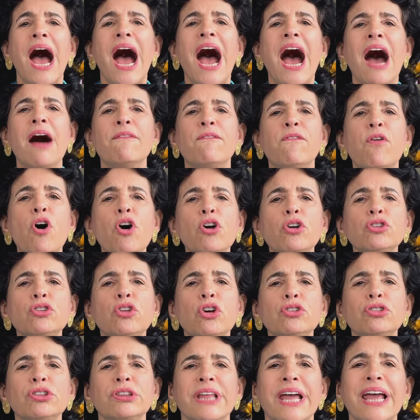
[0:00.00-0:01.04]
a
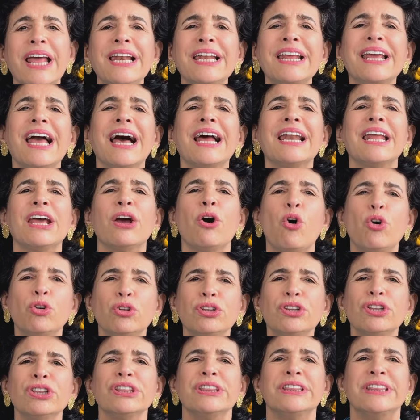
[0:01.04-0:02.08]
bordo del galeón
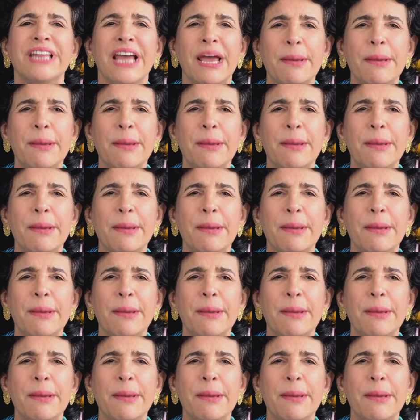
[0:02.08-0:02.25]
de